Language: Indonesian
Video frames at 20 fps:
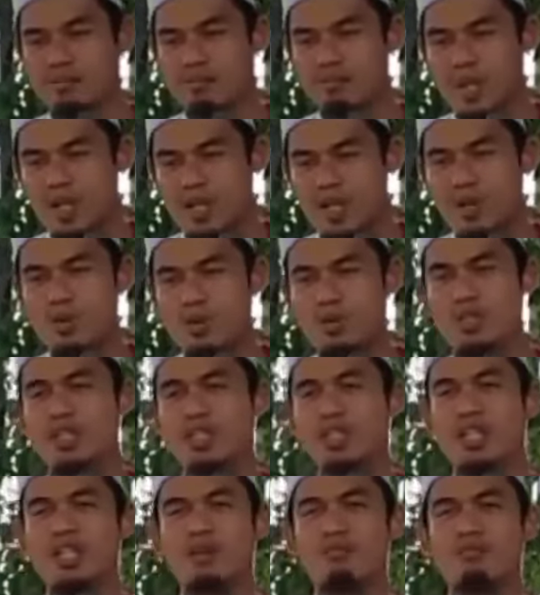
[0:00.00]
beliau
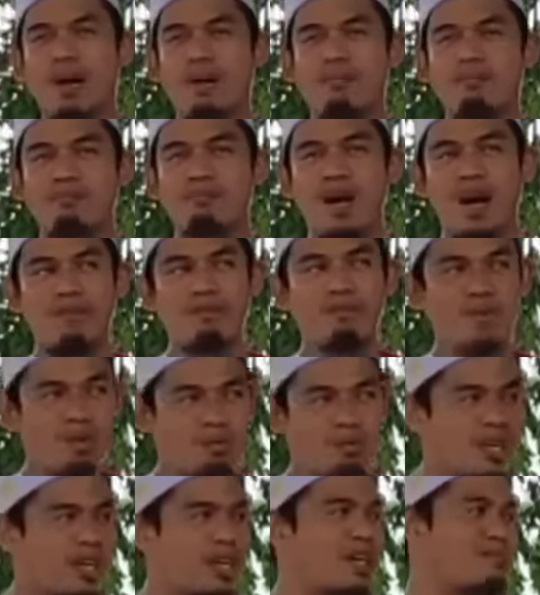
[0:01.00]
jadi imam
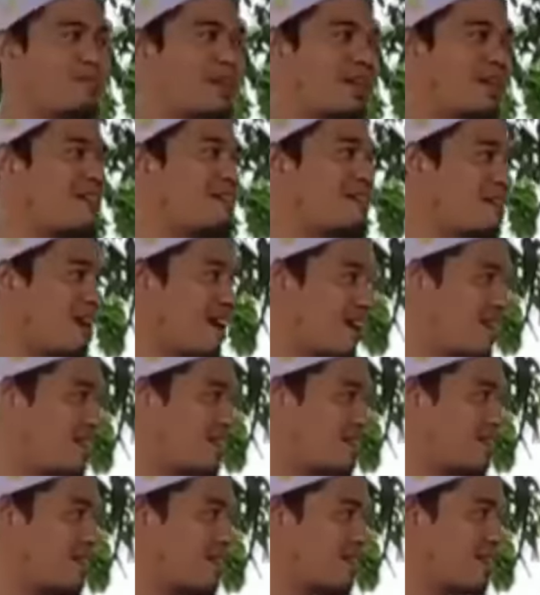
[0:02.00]
makmumnya Nabi Isa